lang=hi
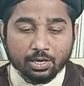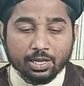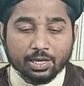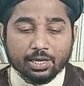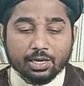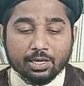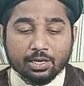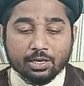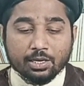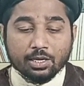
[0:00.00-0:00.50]

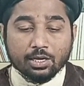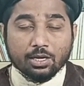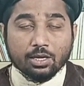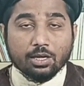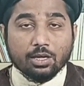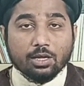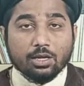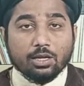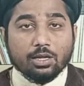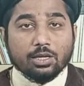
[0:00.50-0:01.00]
लेकिन
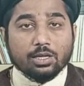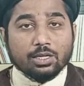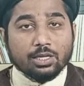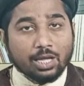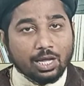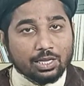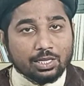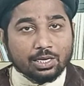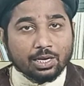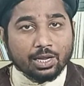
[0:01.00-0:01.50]

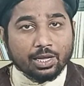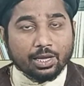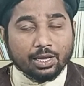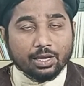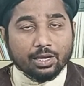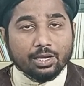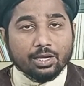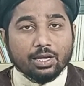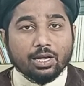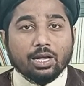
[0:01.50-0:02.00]
याद रहे
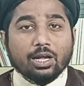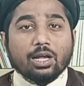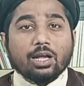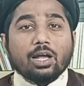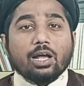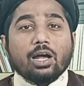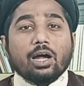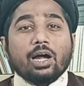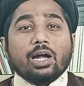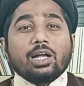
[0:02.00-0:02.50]

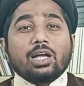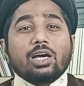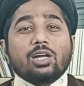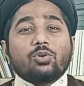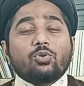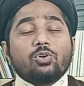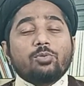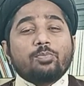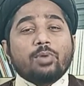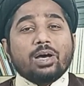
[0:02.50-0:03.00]
अगर
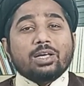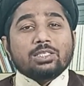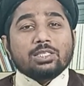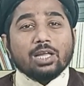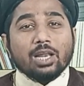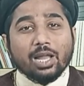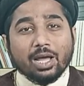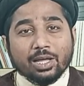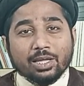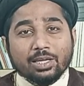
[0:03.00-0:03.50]
कोई
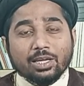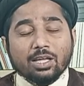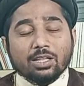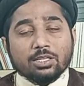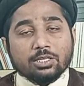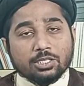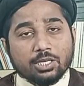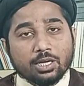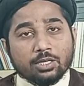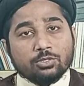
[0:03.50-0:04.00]

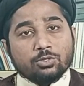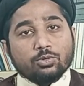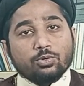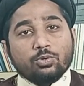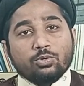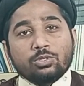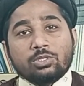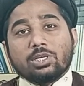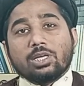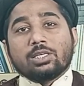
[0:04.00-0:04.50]
बासलाहियत शख्स
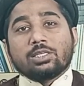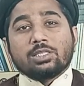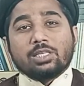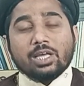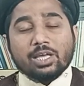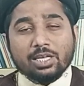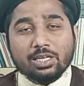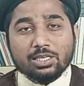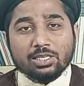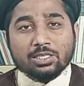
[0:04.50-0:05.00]
उसका
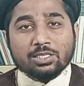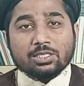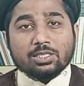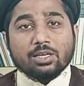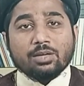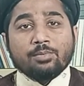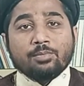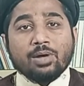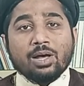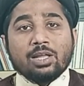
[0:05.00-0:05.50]
सही
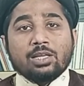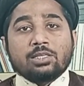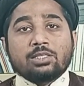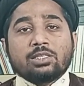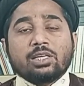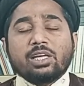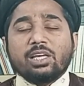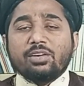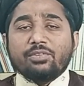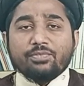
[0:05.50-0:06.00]
इस्तेमाल
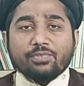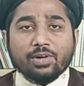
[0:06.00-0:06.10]
सही